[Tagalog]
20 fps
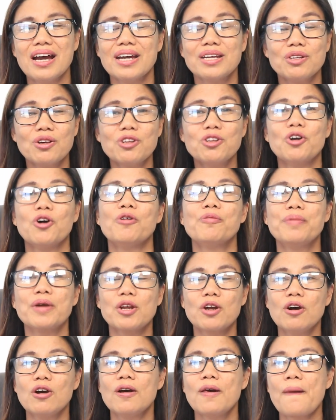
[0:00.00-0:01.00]
I don't know.
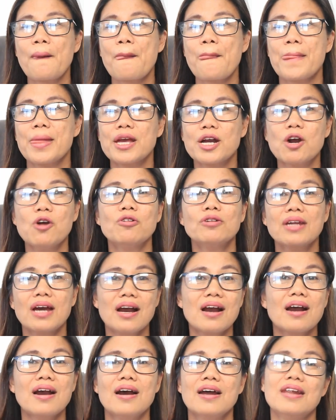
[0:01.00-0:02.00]
Pero ikaw
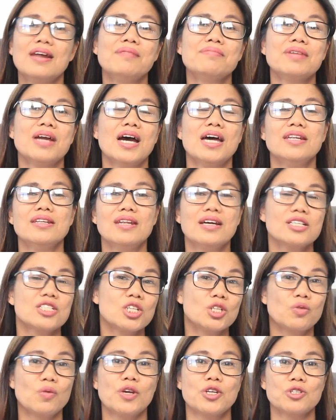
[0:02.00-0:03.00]
nakakaalam yan ng
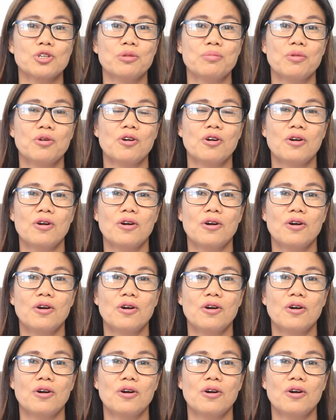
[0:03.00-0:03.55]
situation mo.